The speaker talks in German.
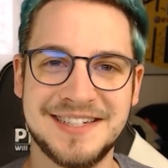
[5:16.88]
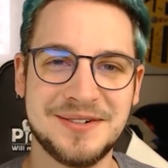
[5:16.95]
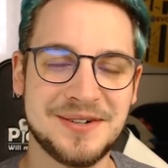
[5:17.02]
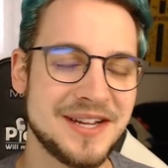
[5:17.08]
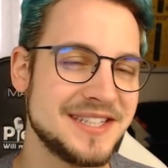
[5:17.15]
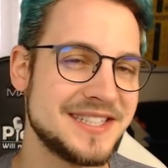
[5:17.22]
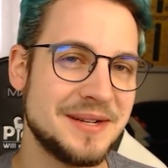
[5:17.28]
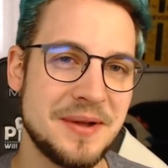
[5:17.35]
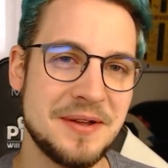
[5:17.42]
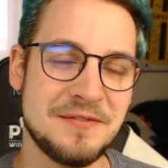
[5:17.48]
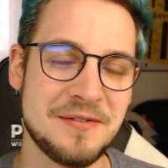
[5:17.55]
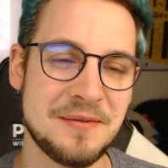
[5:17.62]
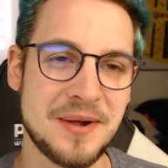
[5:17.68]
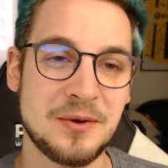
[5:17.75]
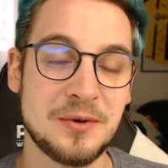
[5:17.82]
du kannst ja
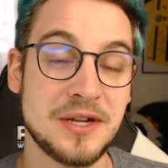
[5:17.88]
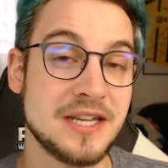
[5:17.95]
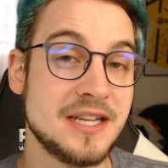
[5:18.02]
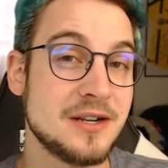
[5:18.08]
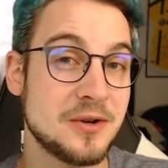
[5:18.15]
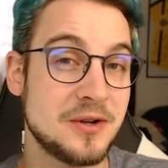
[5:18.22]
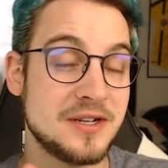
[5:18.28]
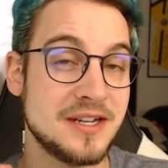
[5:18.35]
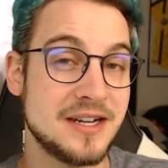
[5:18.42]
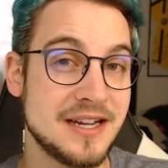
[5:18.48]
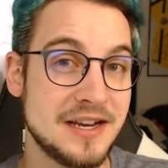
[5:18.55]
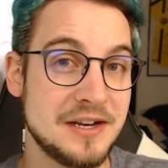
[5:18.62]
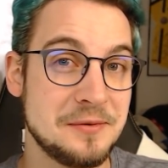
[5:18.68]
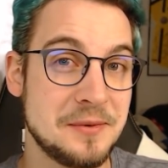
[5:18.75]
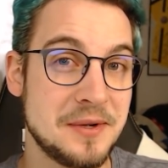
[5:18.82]
einfach mal, oder ihr könnt ja
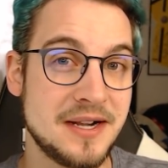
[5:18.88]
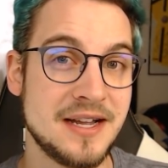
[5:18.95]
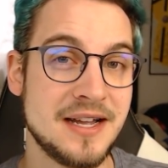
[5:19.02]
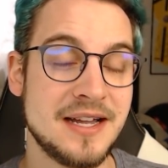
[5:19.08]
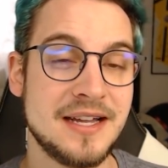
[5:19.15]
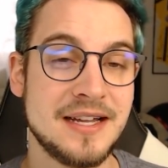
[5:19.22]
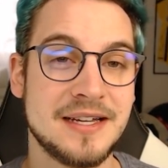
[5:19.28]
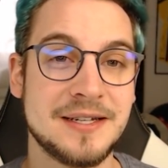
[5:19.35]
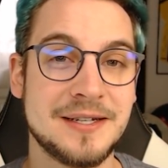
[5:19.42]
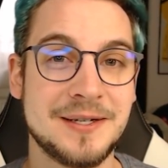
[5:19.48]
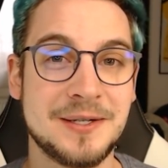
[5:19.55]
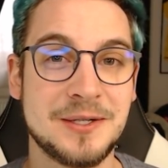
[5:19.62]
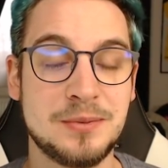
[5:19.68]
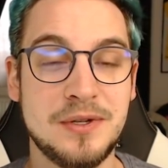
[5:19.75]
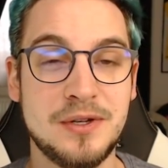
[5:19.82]
gerne mal
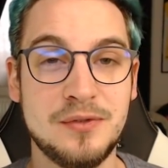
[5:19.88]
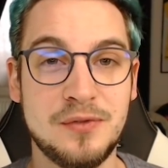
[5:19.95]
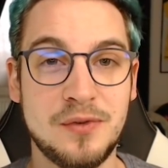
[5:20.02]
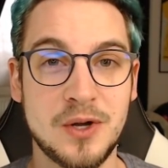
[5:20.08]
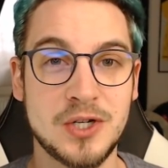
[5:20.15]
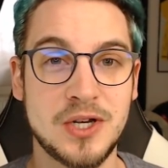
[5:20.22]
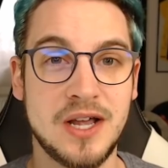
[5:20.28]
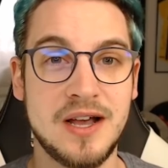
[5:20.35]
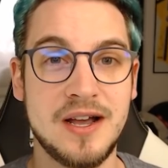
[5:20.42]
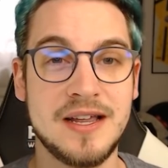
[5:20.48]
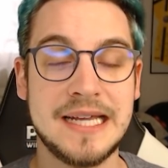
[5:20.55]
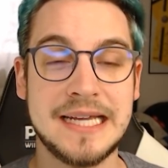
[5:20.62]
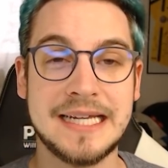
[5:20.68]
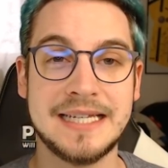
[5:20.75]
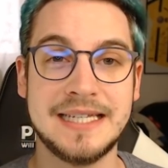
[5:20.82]
äh, Spiele vorschlagen,
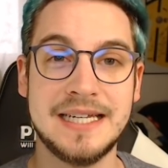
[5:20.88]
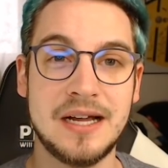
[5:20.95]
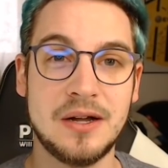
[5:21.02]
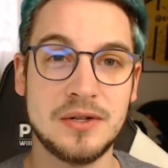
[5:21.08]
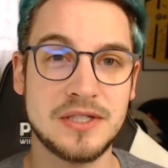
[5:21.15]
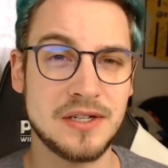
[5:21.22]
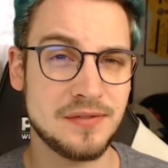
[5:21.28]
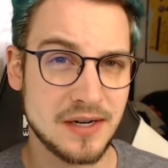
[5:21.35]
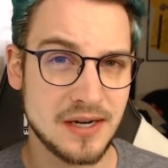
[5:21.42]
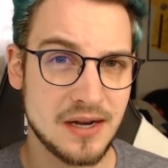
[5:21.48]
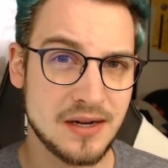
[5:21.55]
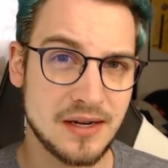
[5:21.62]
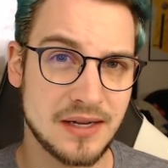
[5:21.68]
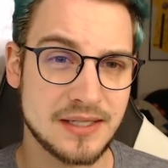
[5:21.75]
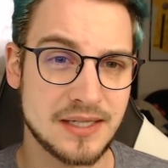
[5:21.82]
die ihr aus der
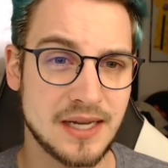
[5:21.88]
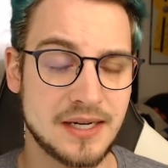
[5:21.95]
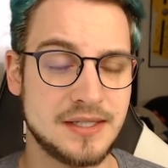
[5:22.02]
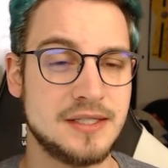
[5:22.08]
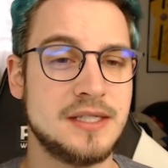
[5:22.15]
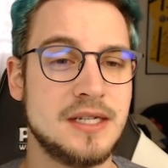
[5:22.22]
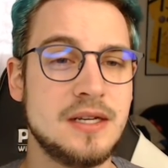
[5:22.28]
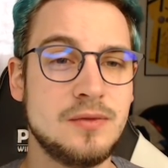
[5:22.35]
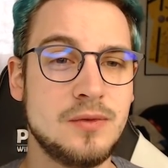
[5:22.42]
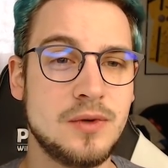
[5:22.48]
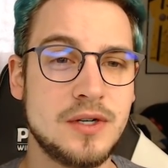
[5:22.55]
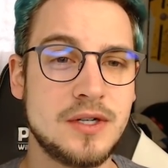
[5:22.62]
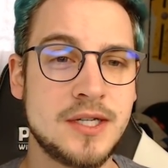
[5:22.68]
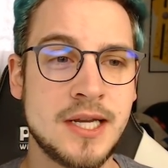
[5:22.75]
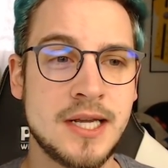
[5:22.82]
Vergangenheit gerne sehen
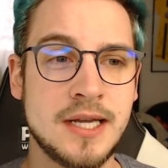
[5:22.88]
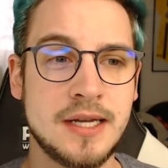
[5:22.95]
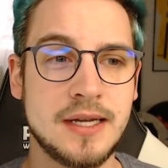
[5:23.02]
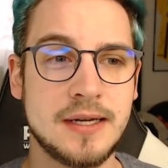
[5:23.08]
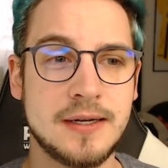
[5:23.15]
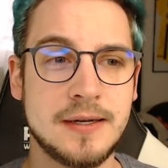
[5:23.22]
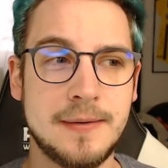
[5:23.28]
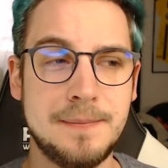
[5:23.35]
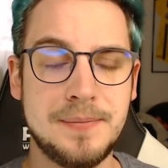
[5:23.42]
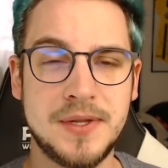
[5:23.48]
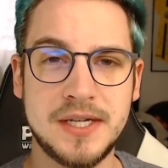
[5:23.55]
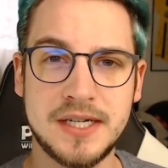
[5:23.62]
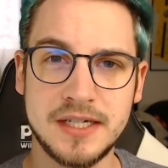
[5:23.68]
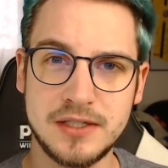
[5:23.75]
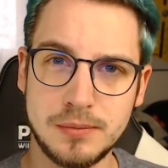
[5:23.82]
würdet, äh, die
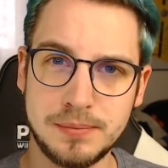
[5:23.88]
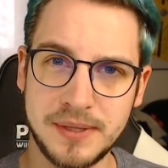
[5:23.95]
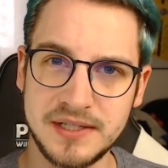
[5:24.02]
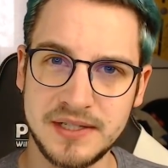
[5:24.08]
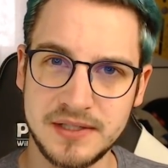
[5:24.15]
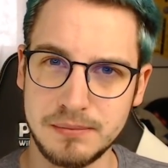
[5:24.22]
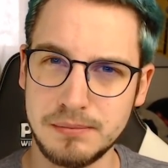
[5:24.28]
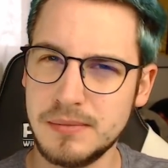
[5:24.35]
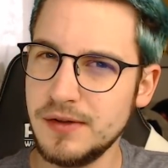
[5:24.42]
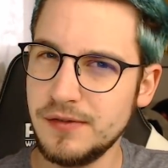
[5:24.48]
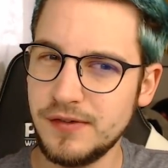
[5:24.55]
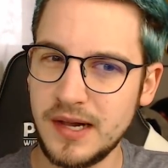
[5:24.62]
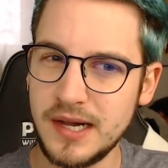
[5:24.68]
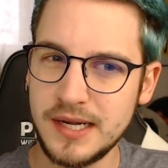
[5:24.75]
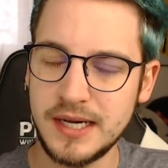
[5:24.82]
dazu passen. Mir
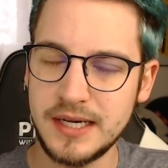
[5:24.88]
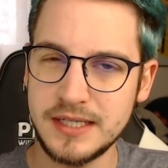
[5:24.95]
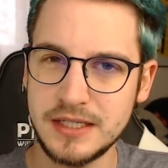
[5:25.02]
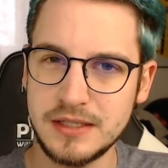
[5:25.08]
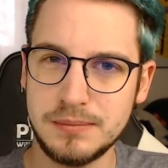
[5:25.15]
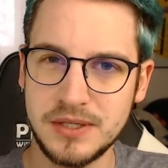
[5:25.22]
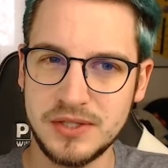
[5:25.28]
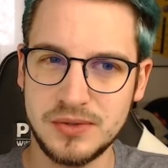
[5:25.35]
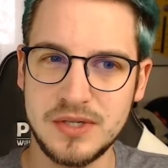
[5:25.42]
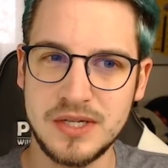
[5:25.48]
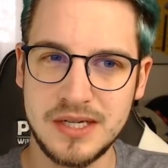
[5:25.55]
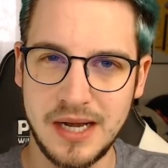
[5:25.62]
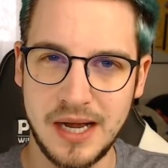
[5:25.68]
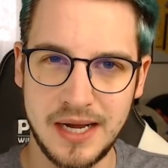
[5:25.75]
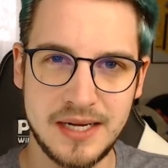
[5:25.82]
fallen halt jetzt persönlich
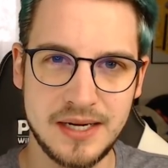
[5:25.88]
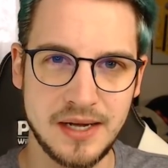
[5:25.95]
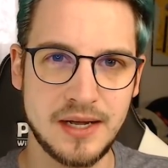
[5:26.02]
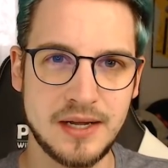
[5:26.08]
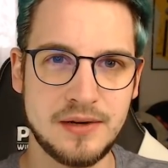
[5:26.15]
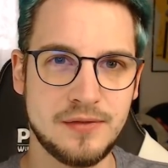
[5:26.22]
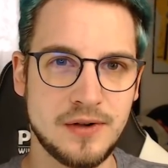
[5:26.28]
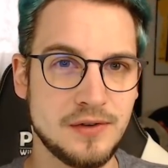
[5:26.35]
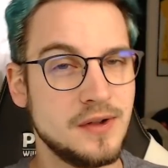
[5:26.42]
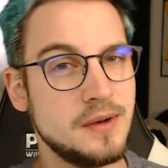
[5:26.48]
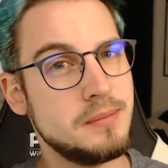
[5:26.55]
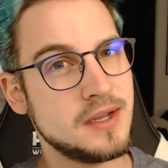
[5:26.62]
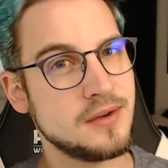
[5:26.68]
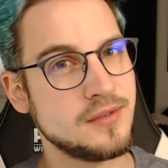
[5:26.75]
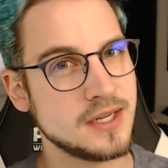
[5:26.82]
keine ein, weil wenn
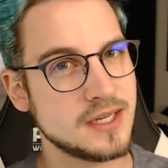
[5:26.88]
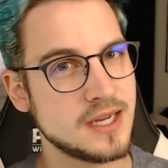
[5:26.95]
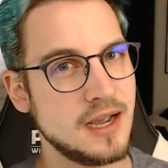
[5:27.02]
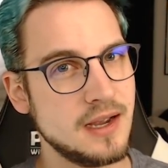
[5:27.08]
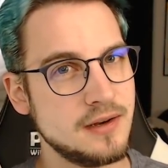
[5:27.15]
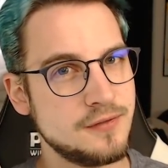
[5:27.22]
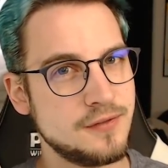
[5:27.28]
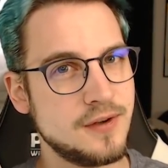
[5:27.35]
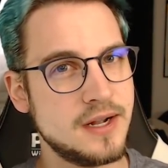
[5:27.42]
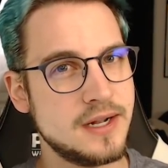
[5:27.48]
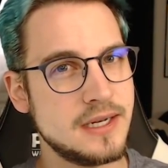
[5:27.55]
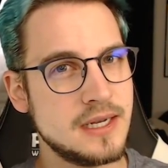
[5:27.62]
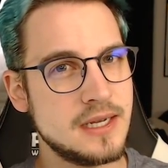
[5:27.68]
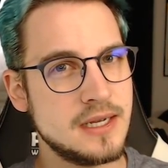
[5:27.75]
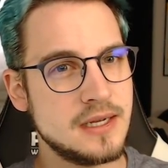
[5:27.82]
mir welche
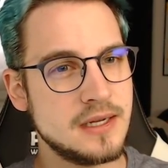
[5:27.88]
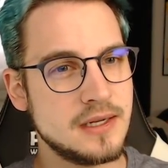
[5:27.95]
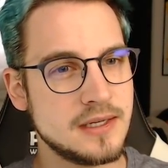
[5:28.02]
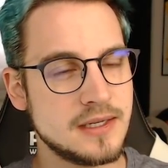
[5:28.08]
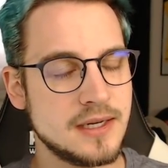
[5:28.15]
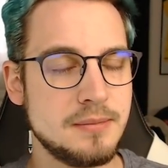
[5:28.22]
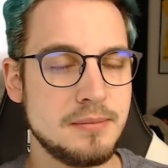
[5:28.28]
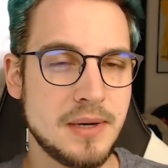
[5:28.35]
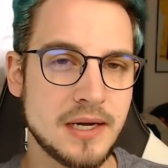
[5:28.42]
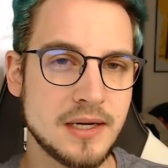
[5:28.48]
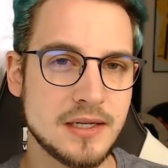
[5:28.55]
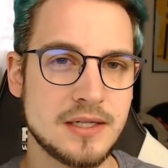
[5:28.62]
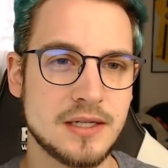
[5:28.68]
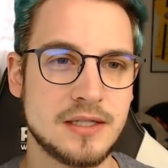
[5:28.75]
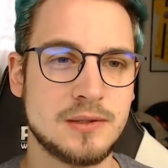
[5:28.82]
einfallen, dann mache ich
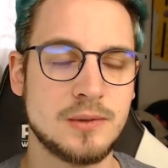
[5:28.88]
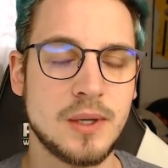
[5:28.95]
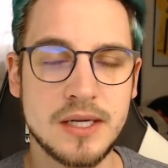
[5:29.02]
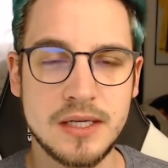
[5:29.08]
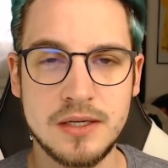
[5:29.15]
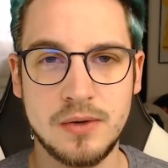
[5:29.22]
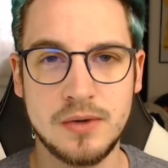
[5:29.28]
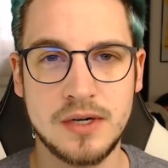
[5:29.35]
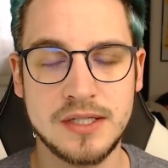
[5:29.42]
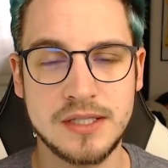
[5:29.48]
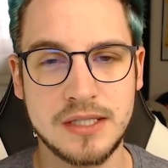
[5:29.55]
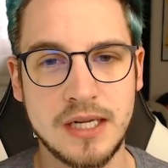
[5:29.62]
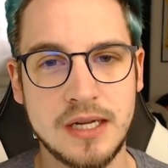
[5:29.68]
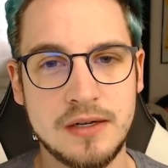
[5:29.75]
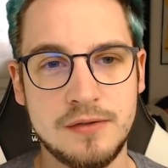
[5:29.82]
dazu eigentlich auch ganz
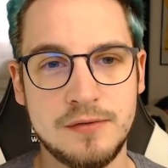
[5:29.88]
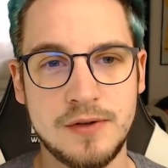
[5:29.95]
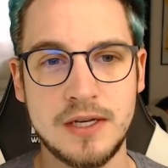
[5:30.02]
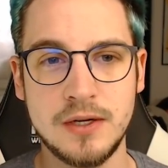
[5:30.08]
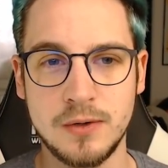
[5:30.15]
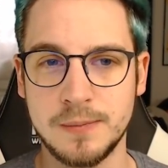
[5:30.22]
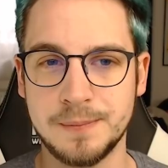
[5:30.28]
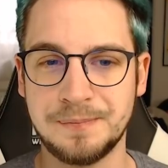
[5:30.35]
gerne ein Video.